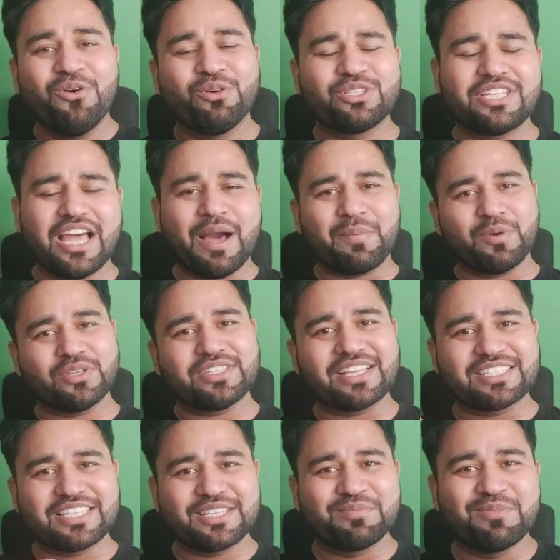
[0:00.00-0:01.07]
उससे आपको
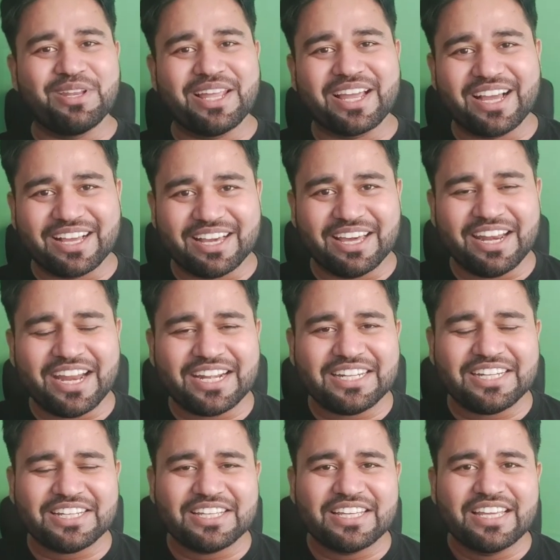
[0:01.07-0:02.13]
सक्सेस मिलेगा
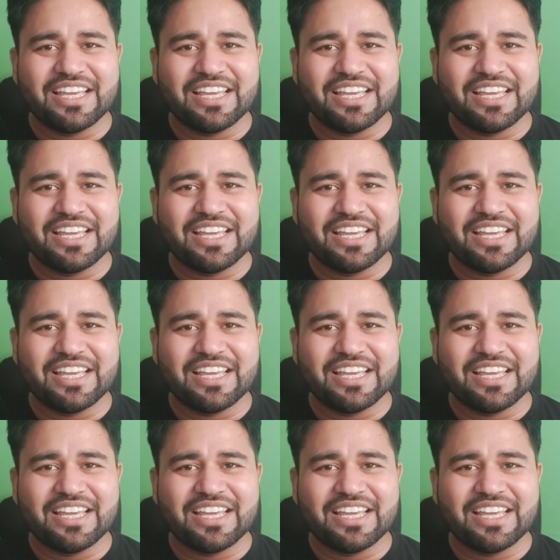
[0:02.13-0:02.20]
करेक्ट